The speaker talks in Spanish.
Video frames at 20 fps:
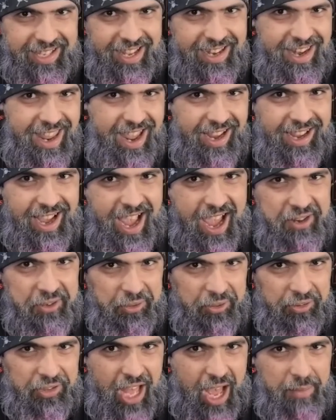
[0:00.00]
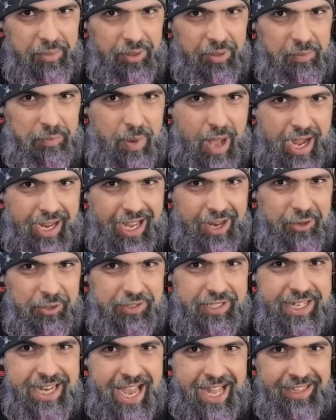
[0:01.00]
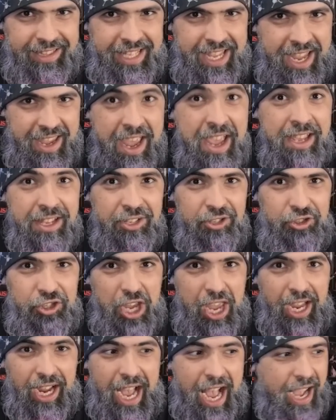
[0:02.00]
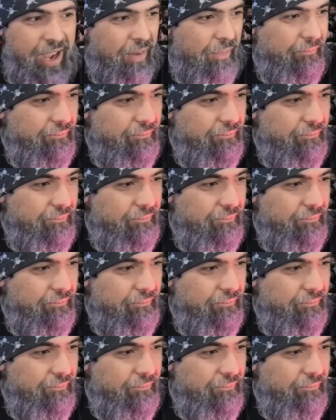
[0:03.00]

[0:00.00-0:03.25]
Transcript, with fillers: a NECA en un double pack alucinante, llegan